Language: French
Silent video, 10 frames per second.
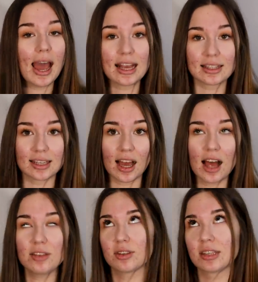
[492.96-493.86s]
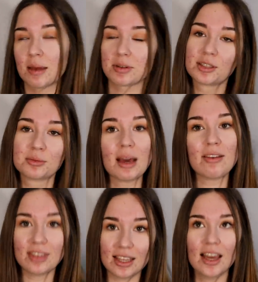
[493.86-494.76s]
etc, sur Snap, je raconte ma
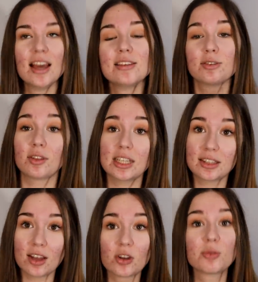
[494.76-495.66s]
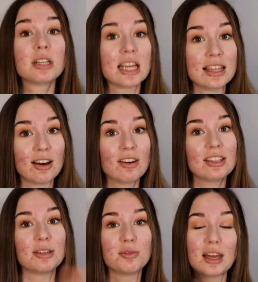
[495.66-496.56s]
vie, sur TikTok, je suis
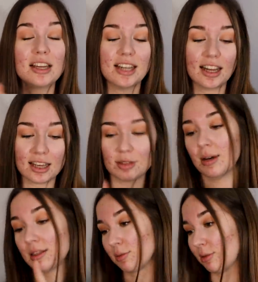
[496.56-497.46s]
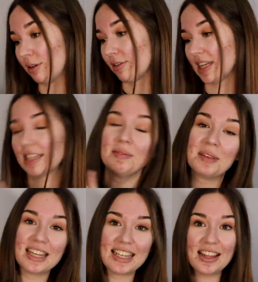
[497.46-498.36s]
gênante et tout ça, chaque réseau a son truc en fait,
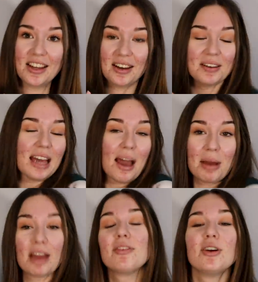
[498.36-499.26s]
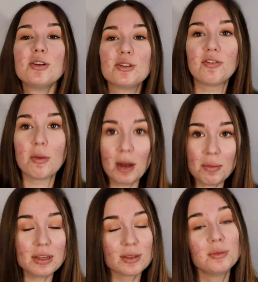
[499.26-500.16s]
j'adore. Bref, je te fais
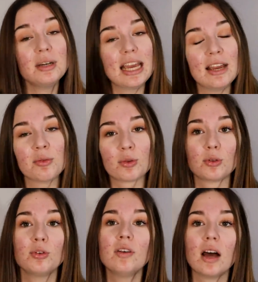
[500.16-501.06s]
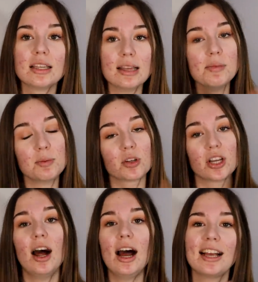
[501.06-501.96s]
plein de bisous et on se retrouve samedi
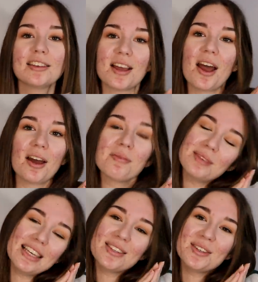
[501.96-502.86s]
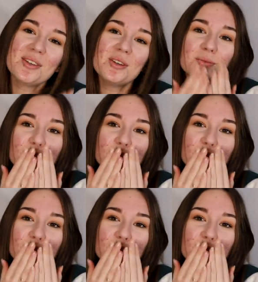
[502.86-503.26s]
prochain à 15h, bisous